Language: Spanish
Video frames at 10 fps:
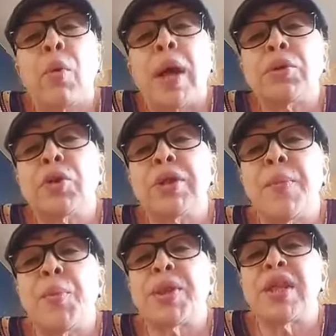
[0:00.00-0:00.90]
cuánto
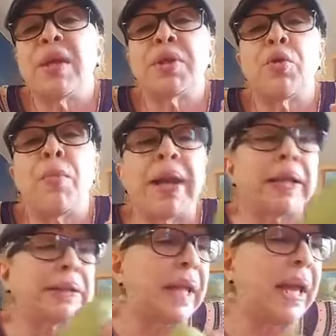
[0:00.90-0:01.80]
tiempo se debe tomar
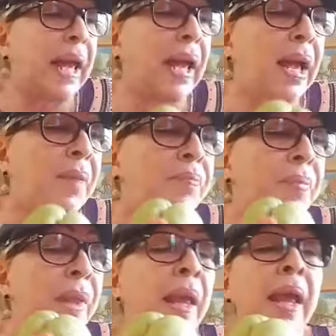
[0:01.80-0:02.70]
el té,
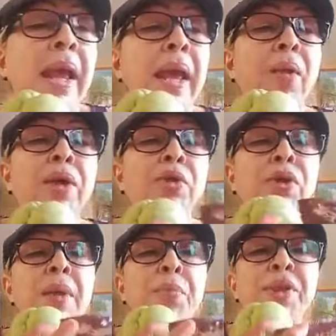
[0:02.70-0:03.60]
eh,
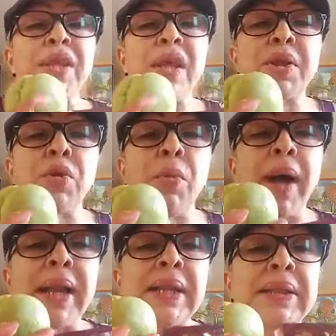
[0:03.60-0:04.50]
cuánto tiempo se debe
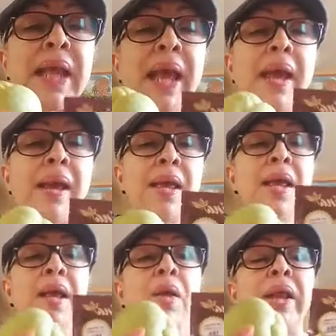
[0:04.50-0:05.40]
tomar el té,
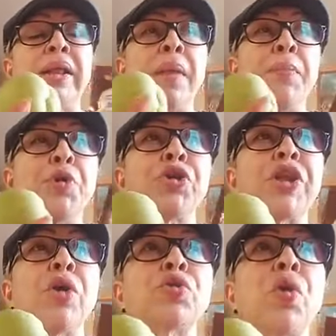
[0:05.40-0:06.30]
qué tiempo yo
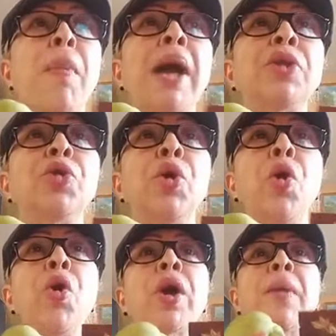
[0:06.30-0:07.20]
tengo
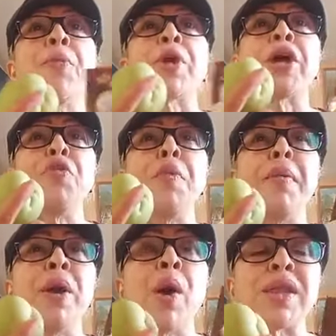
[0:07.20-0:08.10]
tomándolo, que por qué yo
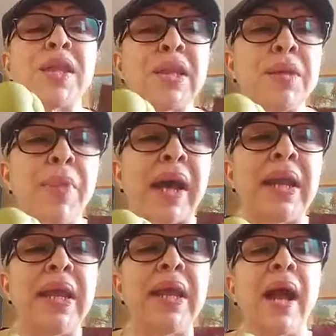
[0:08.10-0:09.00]
me veo así sin
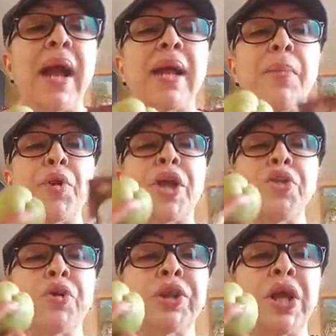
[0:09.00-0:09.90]
barriga, que por qué
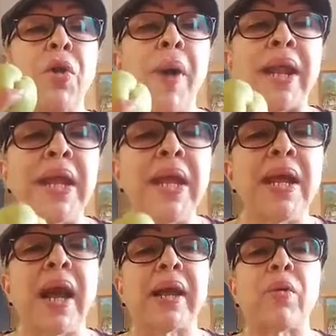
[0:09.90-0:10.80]
yo no tengo
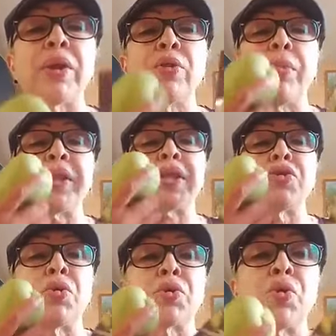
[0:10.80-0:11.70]
barriga, que cuántas
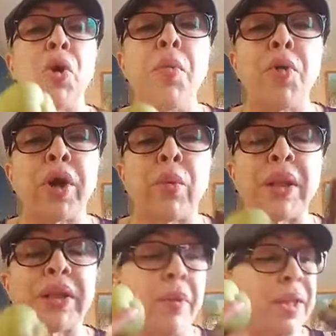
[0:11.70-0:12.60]
veces yo lo tomo, que
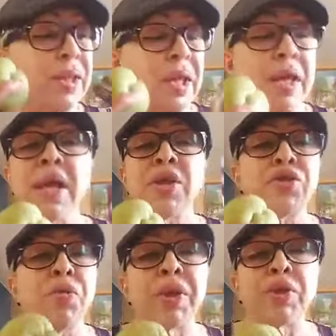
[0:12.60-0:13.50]
cuántas veces
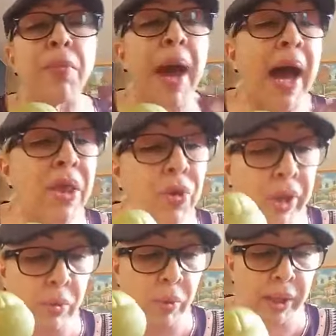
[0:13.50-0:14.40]
yo lo he tomado,
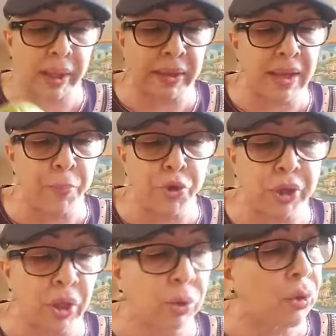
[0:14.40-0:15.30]
que cualquier tiempo
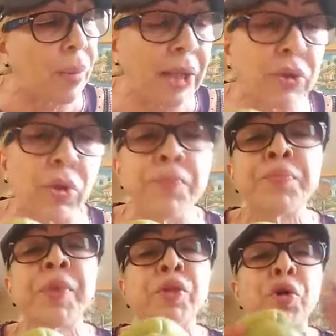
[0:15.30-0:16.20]
yo tengo tomándolo.
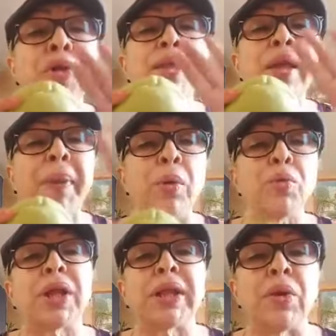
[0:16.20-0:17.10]
Todas esas
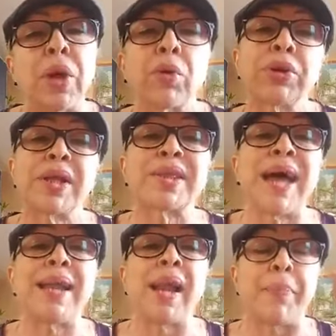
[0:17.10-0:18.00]
preguntas tengo que
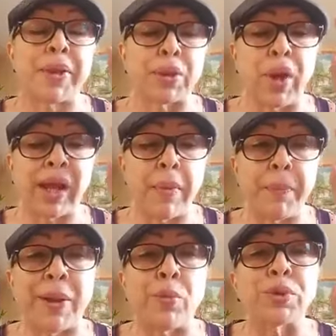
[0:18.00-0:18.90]
contestarle a las personas que
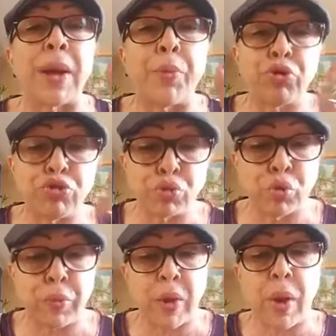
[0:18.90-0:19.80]
me preguntan por
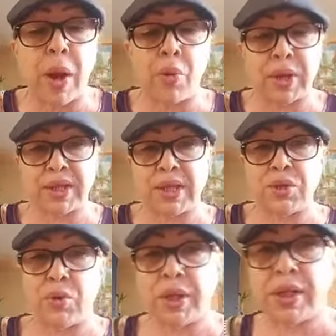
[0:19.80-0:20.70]
YouTube. Vengo ahora,
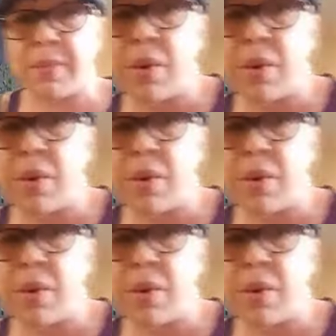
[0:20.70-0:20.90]
señores.